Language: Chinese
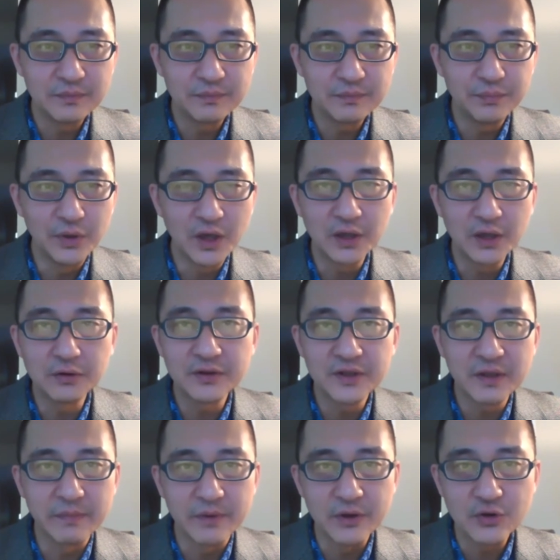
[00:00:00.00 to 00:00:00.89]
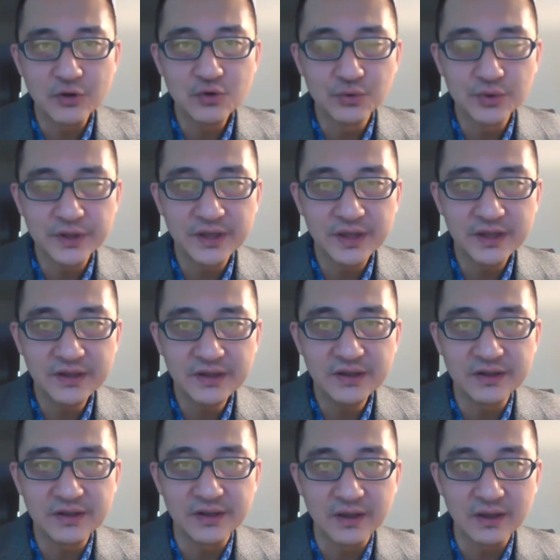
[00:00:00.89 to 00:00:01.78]
博尔顿这本书的一些
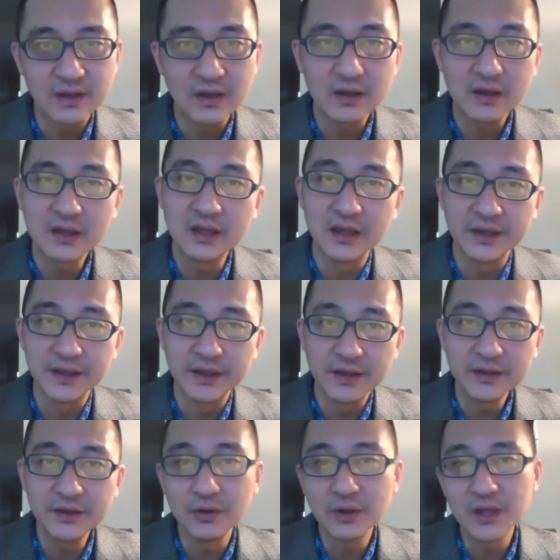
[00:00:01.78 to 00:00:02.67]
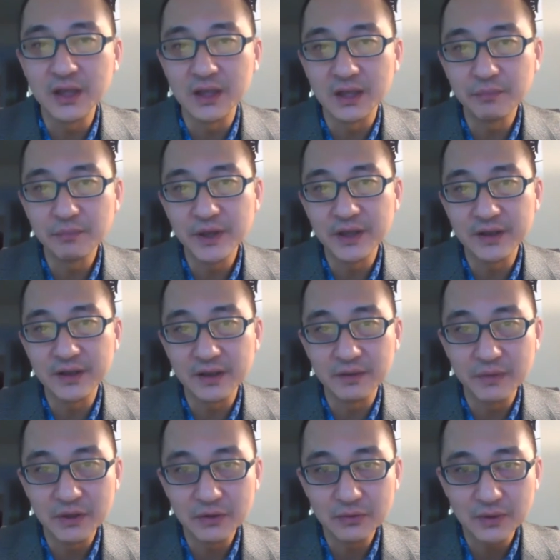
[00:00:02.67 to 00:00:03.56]
细节，可能有可能被这
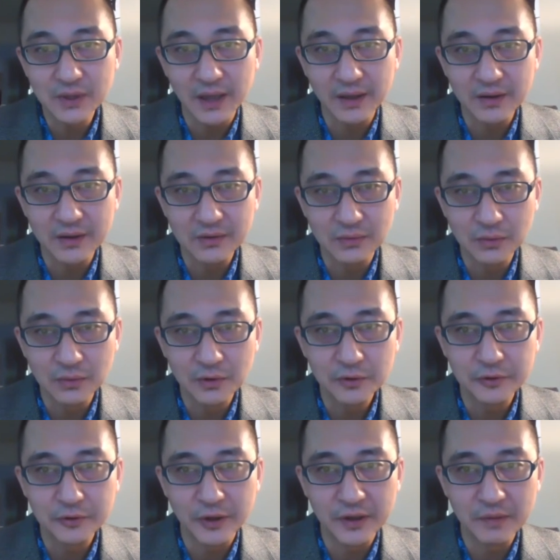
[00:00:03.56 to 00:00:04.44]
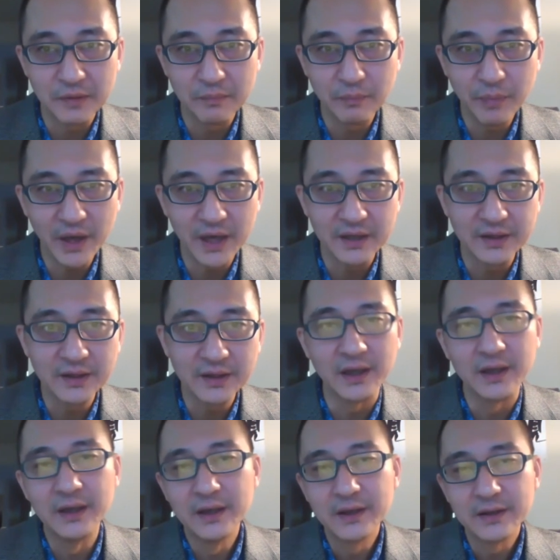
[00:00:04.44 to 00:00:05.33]
个民主党的总统候选人拜登
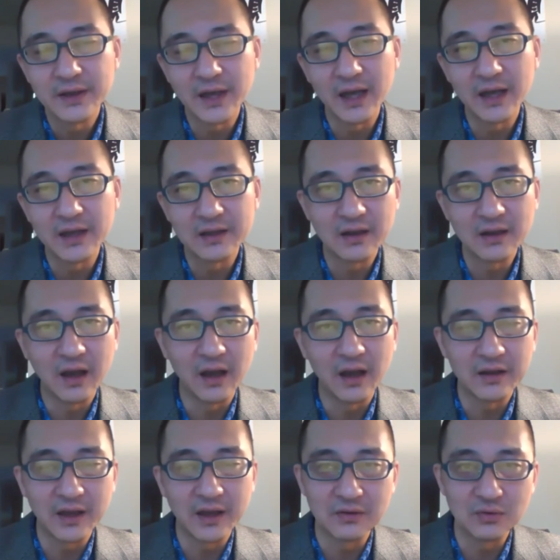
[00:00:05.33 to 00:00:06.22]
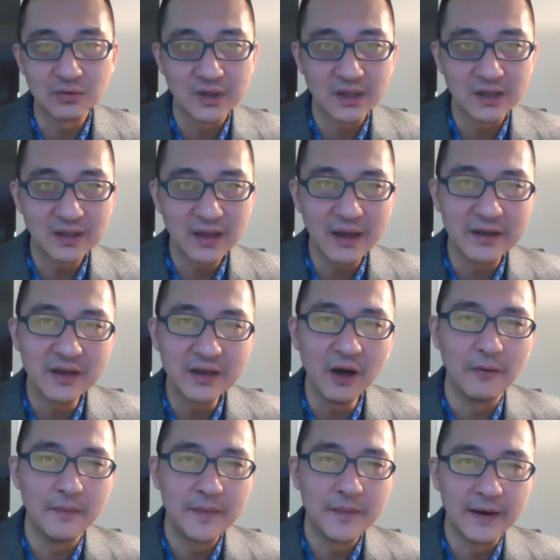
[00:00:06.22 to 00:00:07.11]
呢拿来啊当做这个弹
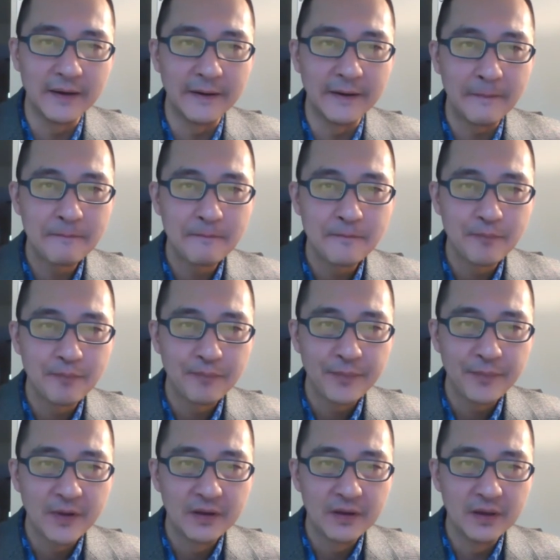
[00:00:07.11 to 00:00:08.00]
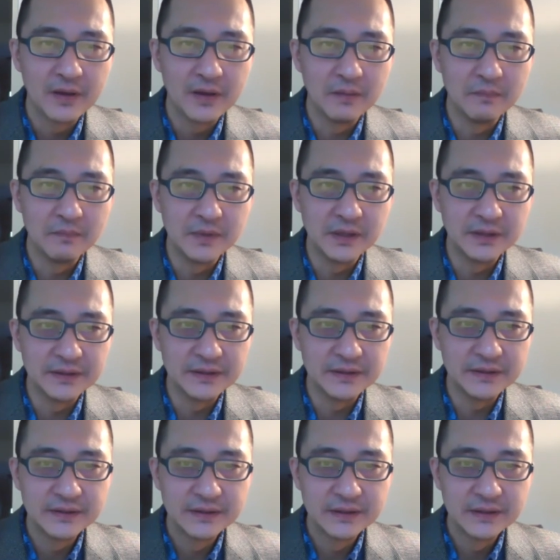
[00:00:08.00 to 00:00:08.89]
药啊。那么，
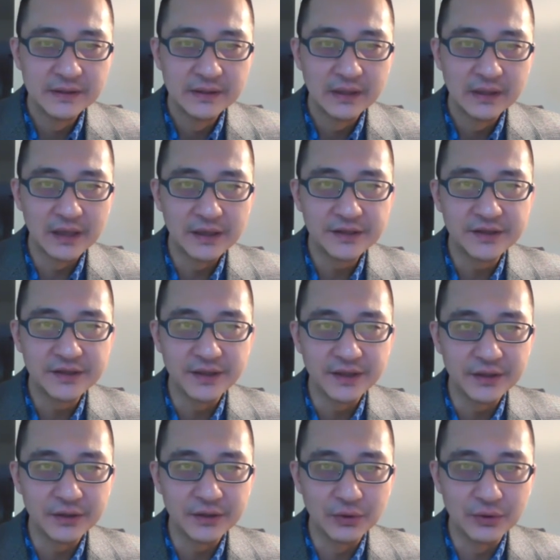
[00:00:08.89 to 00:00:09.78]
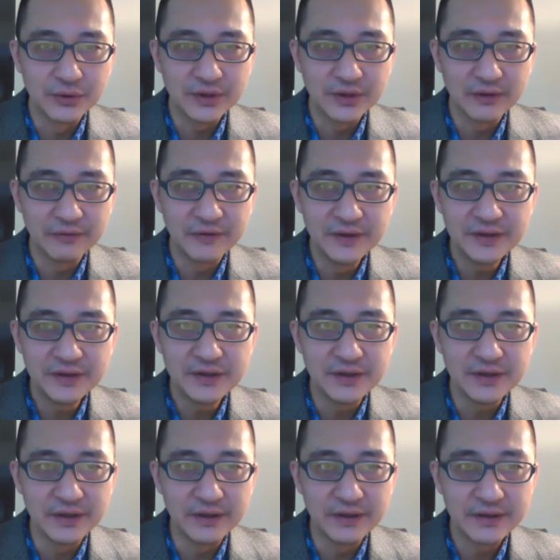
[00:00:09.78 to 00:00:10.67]
而且呢，有这个分
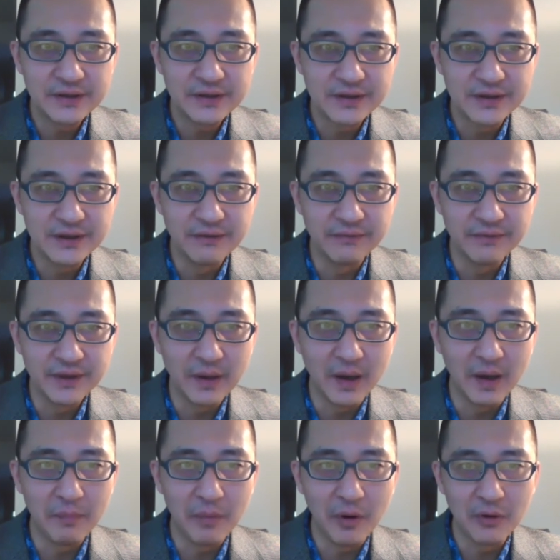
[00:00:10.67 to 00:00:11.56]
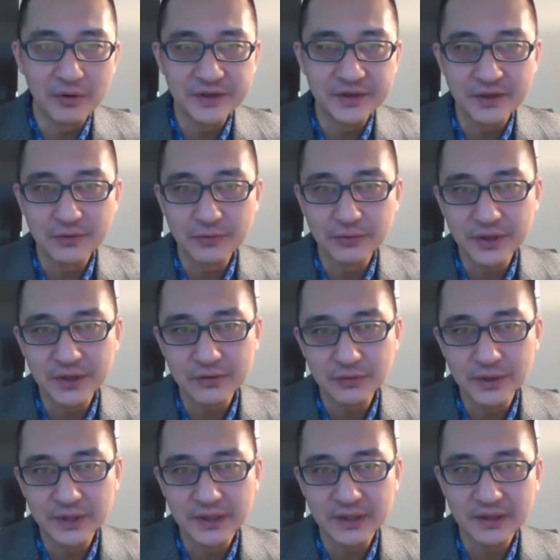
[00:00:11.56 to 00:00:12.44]
析人士认为啊，包括谢淑丽
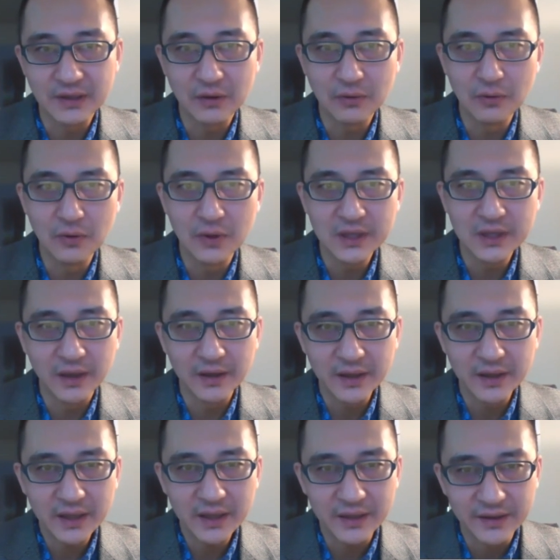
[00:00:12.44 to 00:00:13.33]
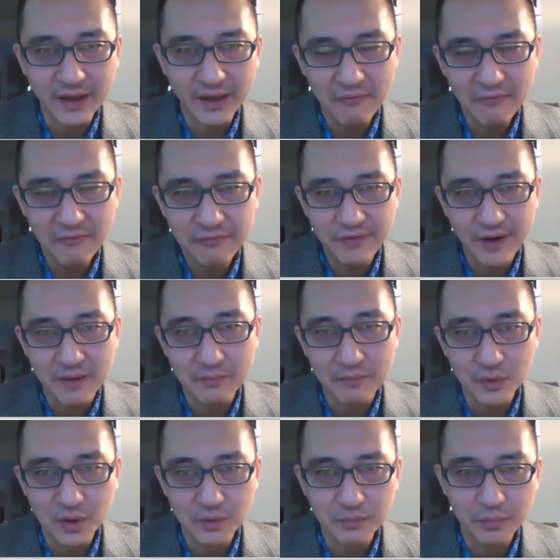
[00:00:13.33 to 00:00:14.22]
说呢，这个共和党人很难反
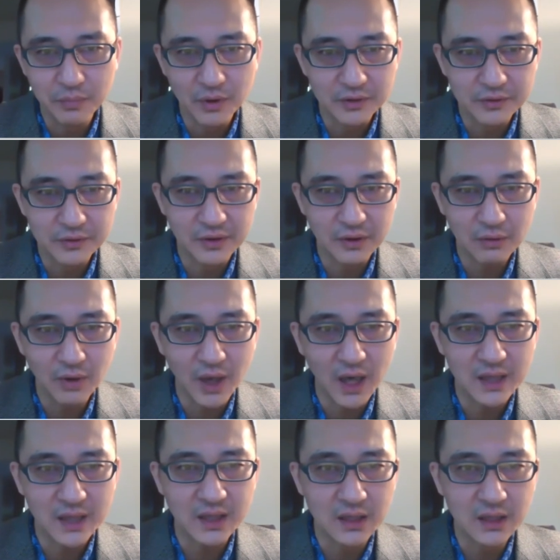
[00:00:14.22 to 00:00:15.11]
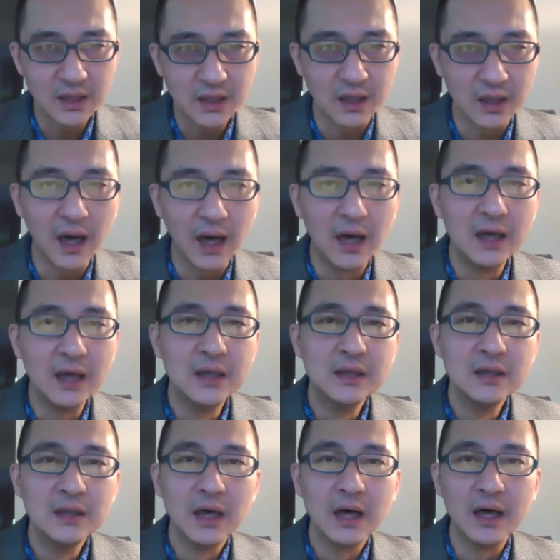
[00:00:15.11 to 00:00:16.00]
驳博尔顿的话等等
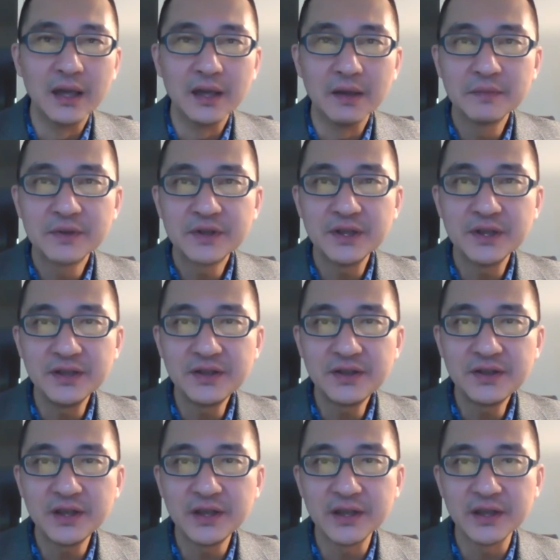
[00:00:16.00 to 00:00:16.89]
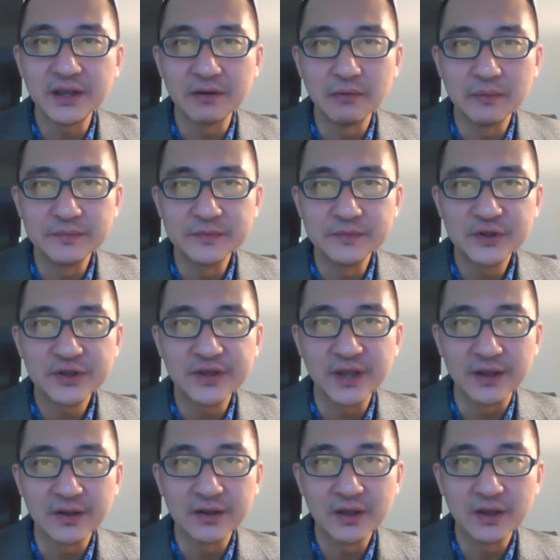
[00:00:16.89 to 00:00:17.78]
啊。啊，那么这一系列呢，我们就
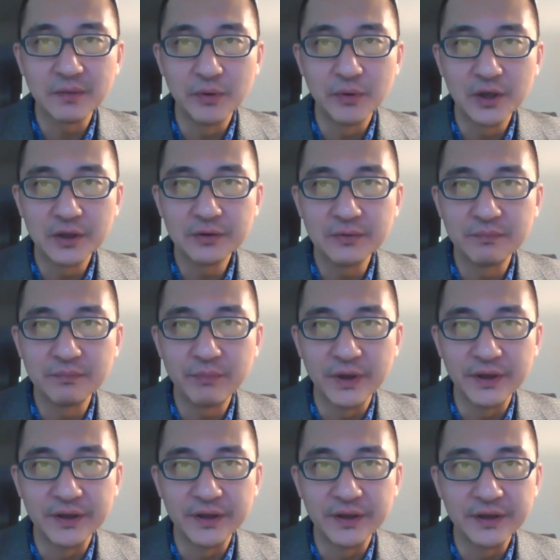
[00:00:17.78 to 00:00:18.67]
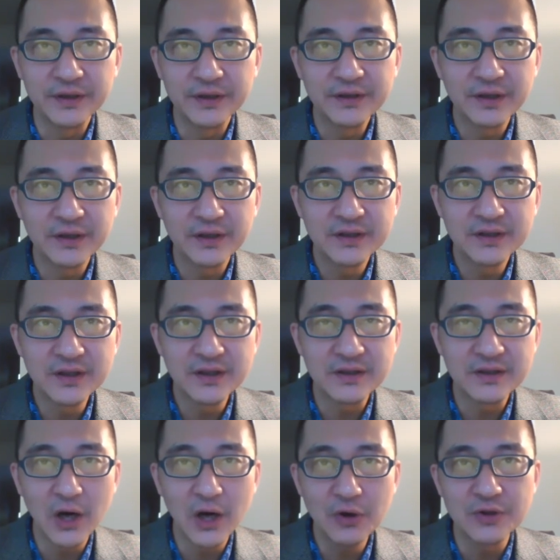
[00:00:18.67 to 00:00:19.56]
想到这个博尔顿本人这个政治
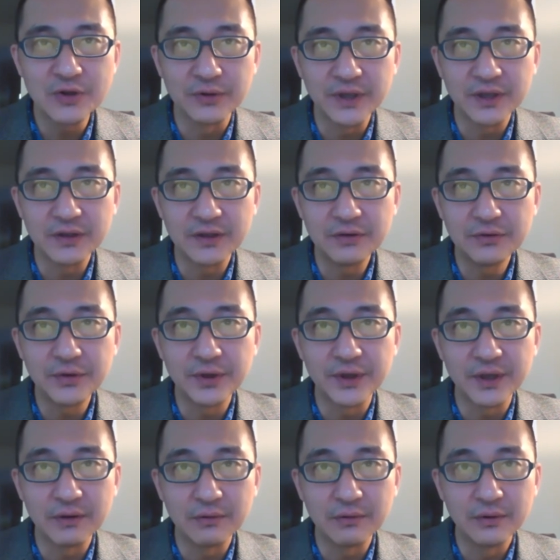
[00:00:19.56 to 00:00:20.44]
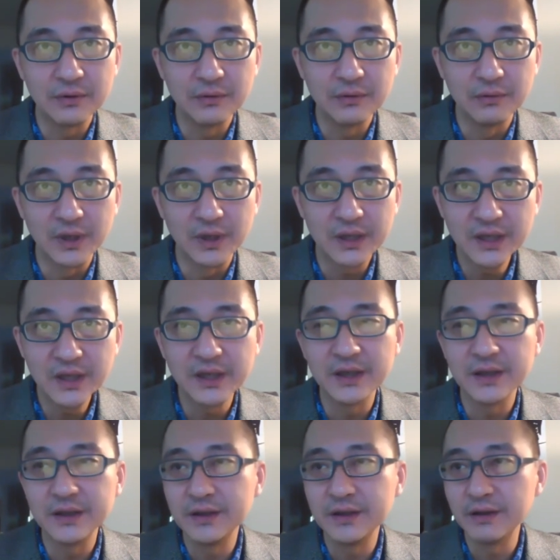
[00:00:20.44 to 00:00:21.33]
操守也的确呢，我我个
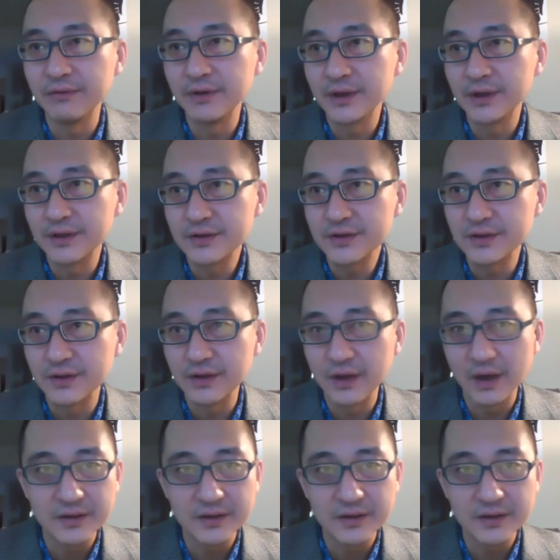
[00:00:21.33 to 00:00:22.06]
人认为呢是啊